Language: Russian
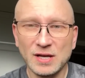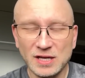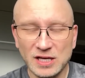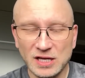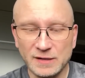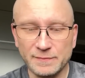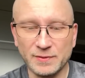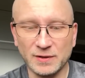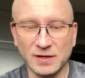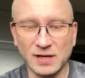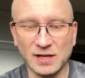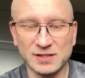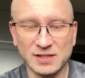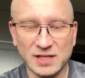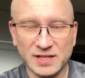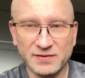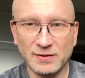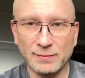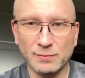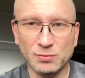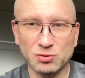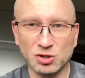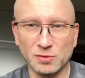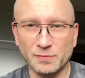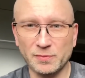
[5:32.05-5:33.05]
и показать
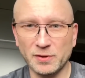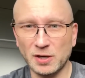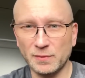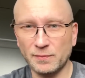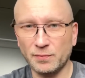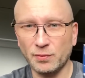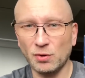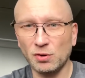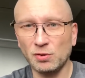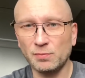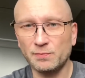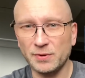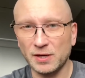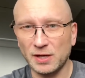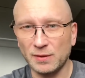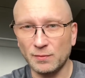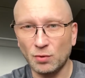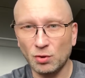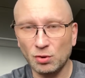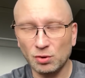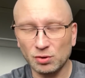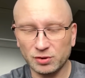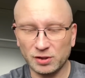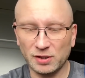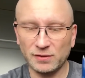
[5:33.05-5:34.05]
вам уже перепол,
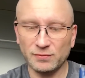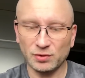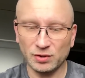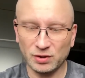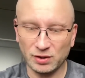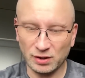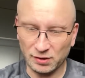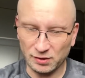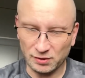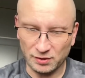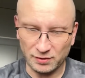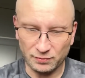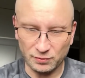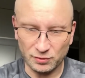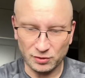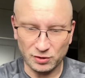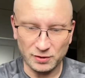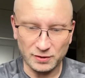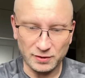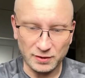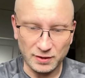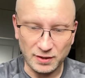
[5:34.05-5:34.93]
перемолотый вот этот вот.